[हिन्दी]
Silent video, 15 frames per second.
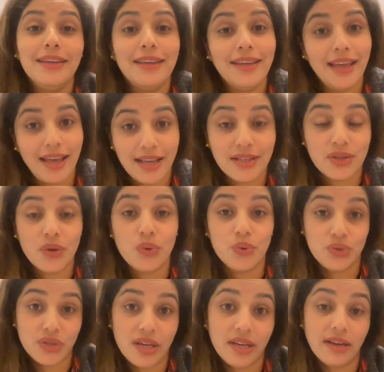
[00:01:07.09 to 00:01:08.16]
कि ऐसा हो
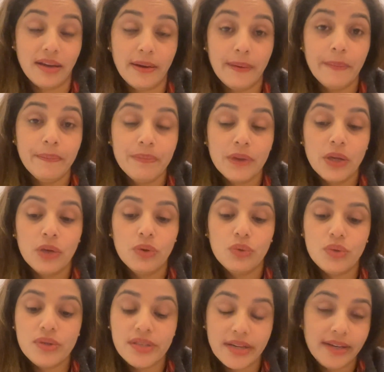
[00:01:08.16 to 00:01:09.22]
जाएगा
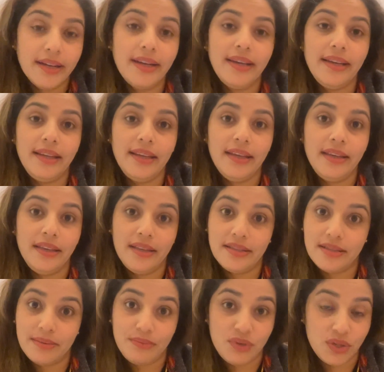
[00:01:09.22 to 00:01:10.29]
तो सडनली ये
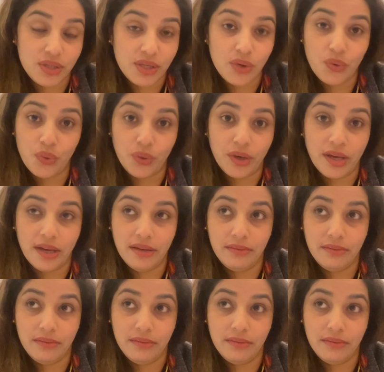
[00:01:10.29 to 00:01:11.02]
सब चीज़ें होना